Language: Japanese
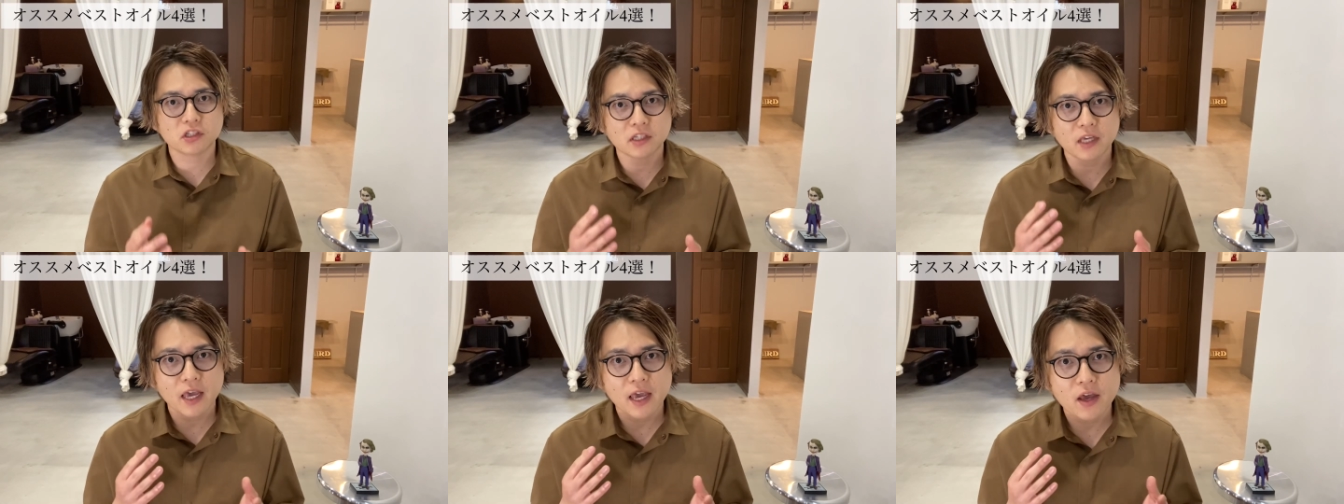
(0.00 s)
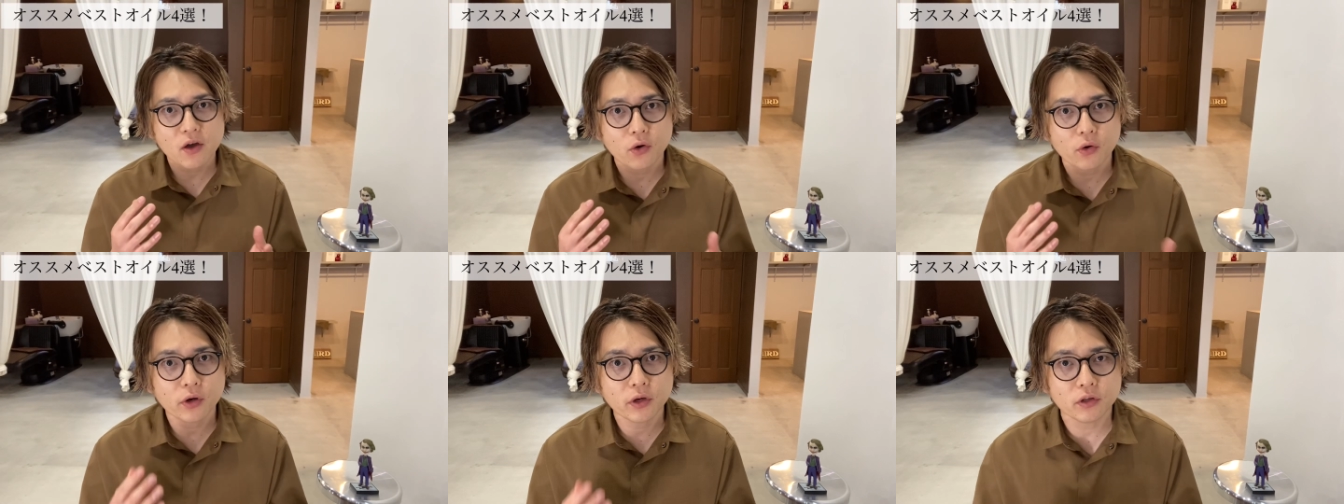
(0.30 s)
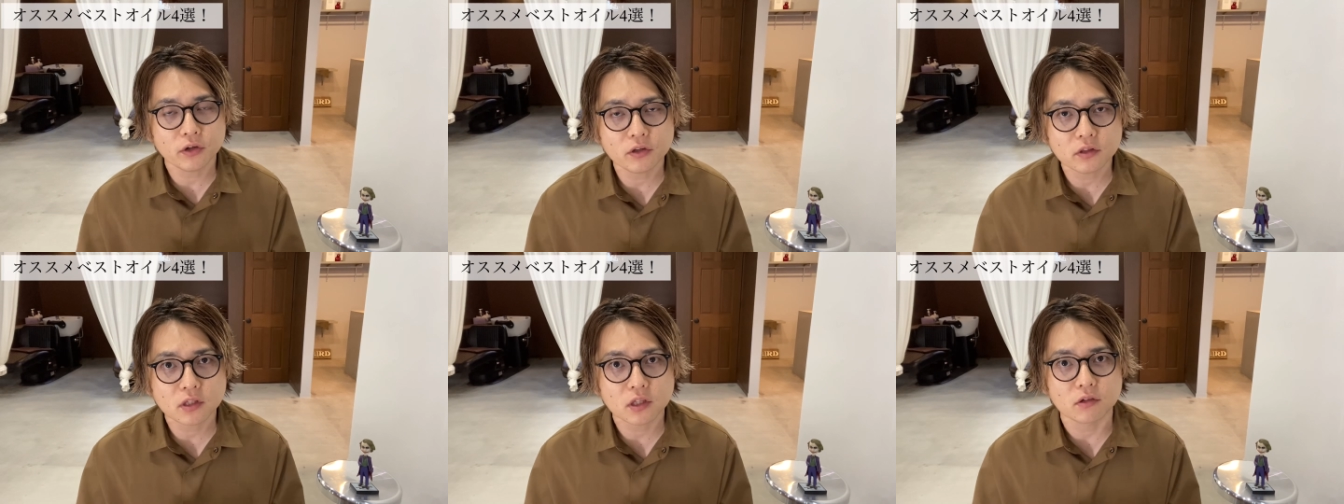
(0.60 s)
系
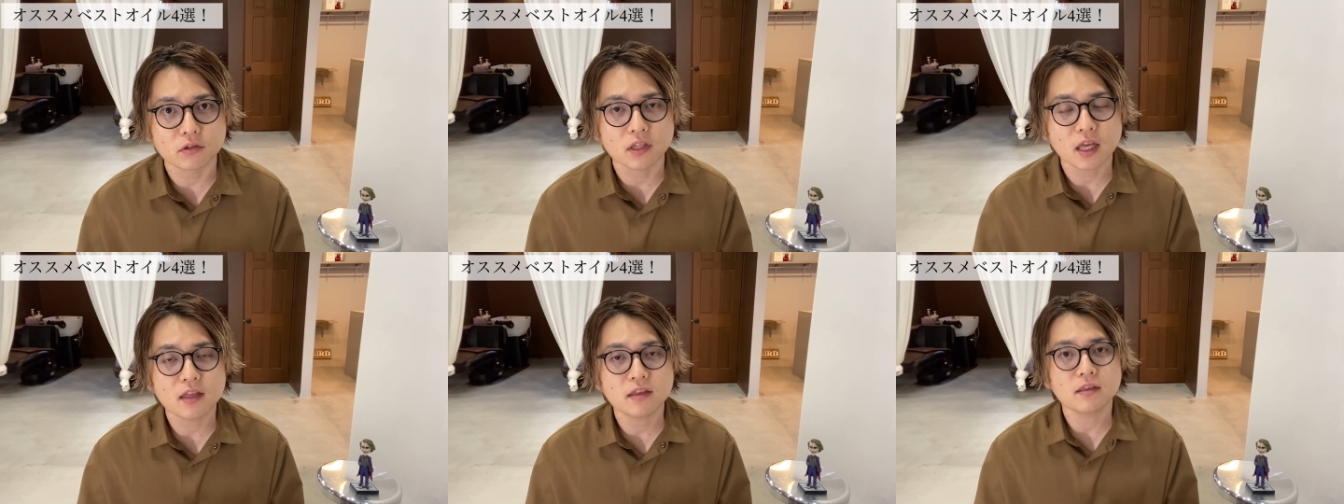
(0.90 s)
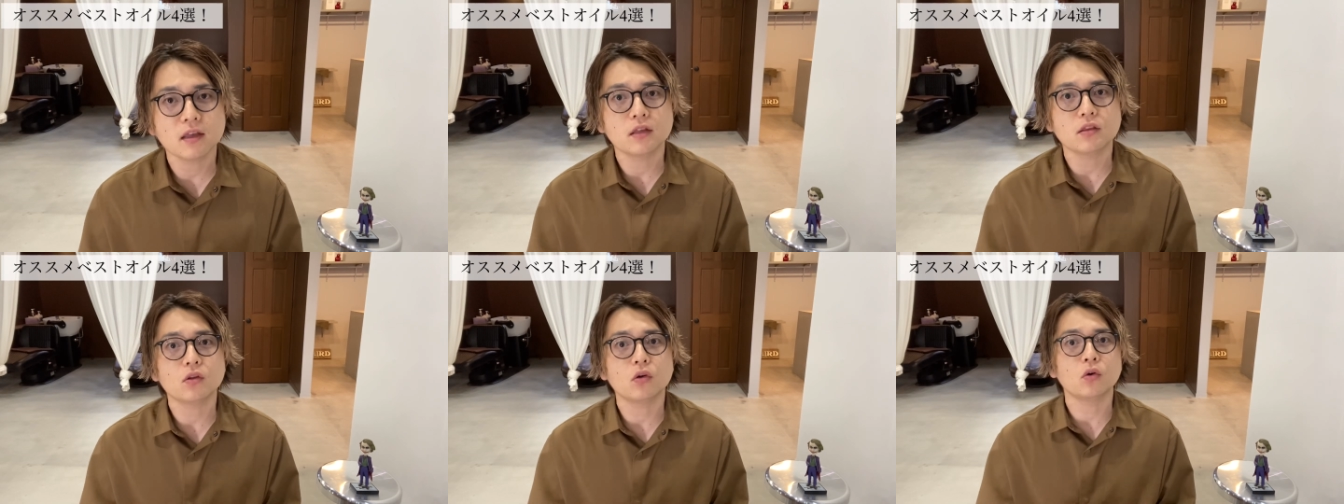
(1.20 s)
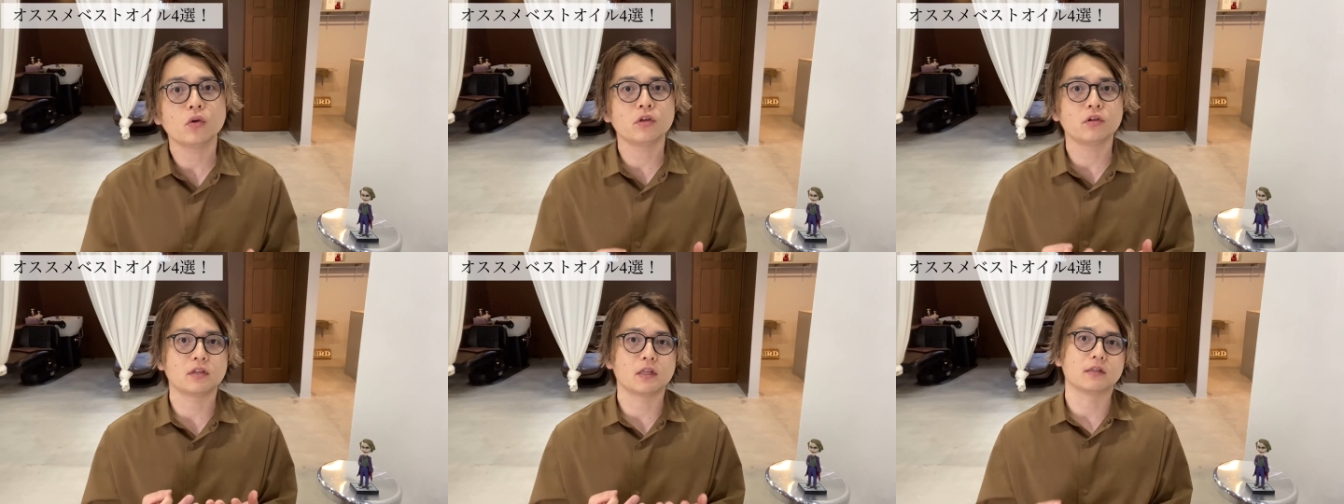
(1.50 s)
オイルっていう天然
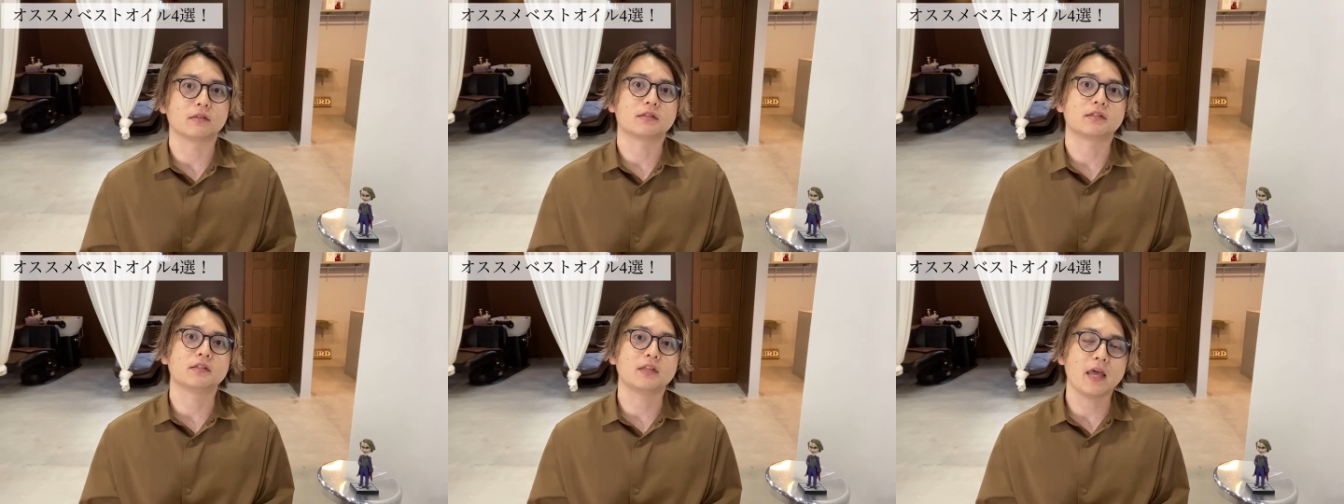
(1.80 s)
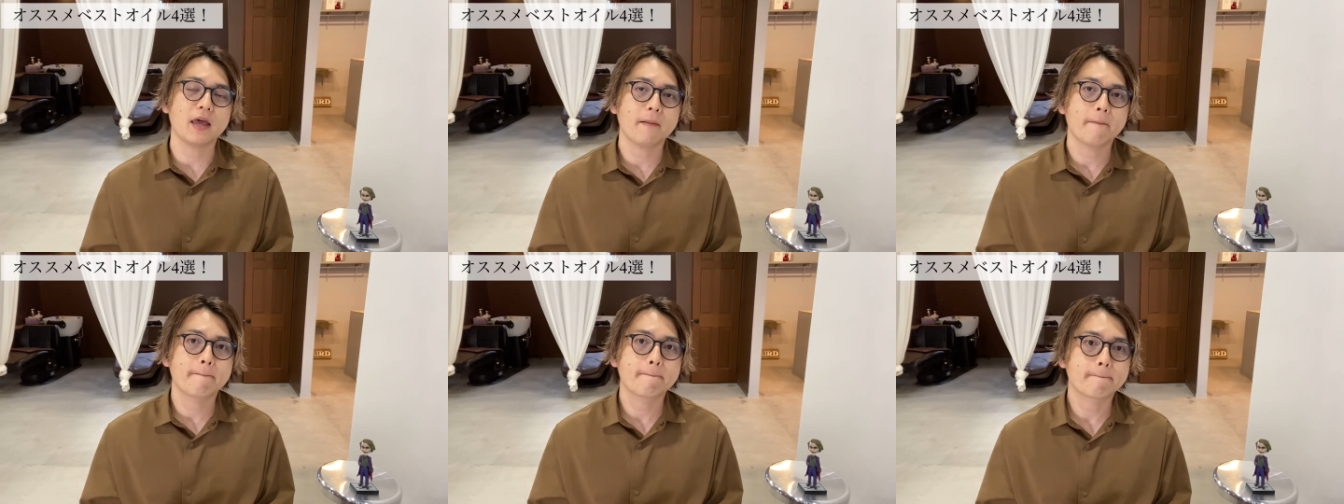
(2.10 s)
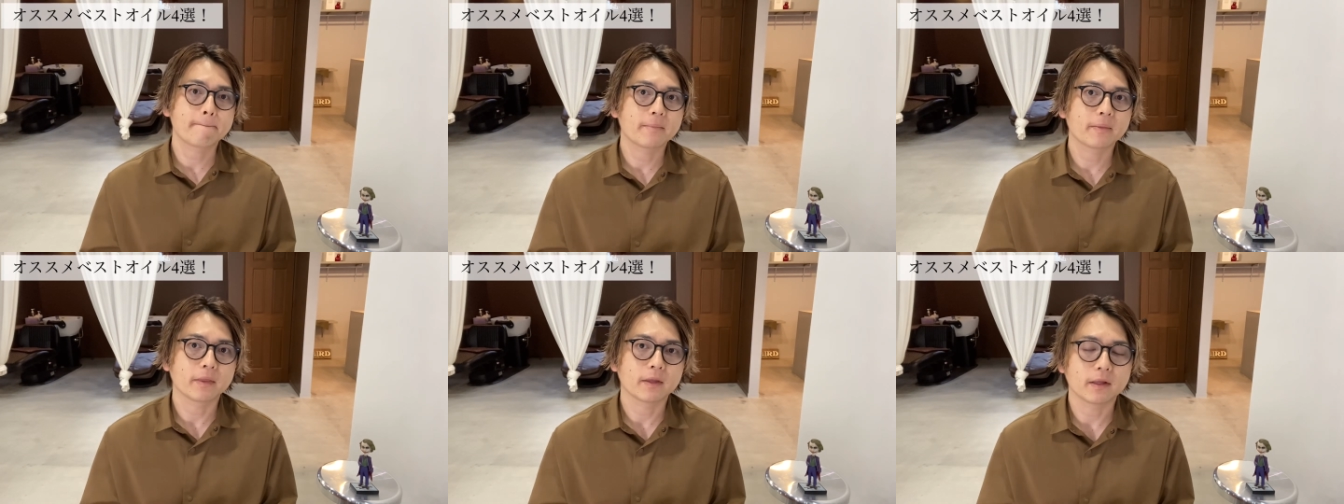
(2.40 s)
のオイルなんですね。
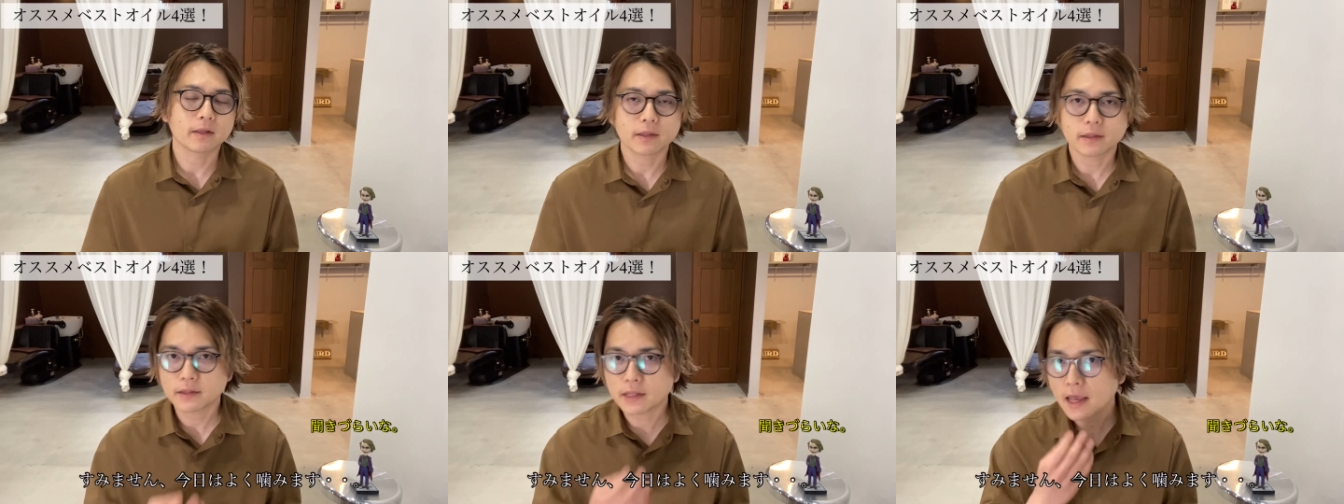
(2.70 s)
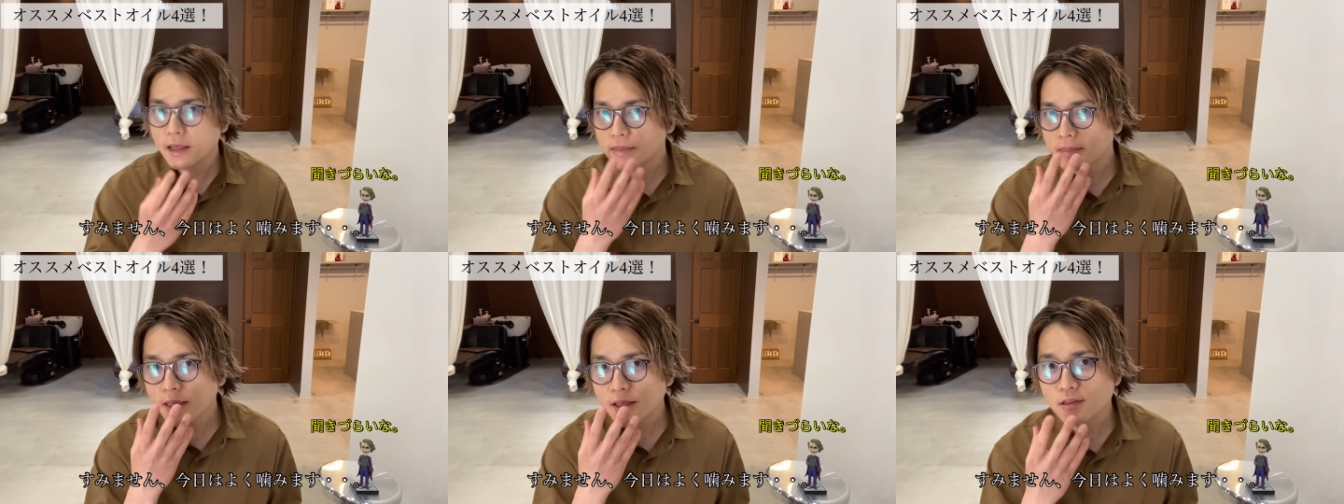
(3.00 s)
天